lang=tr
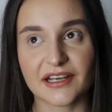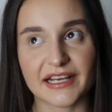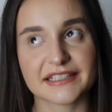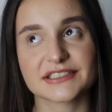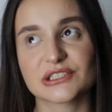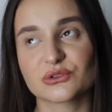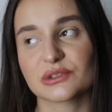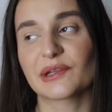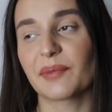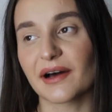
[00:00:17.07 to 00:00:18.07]
ayrıca
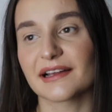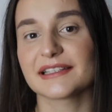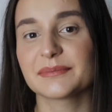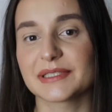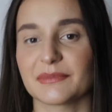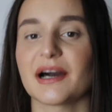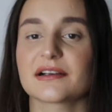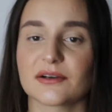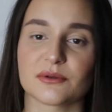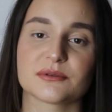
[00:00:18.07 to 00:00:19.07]
çok da pahalı bir
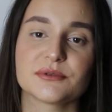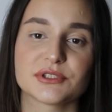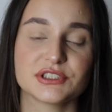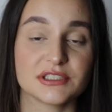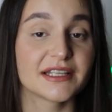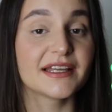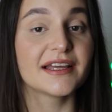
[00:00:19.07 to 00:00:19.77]
marka olduğu için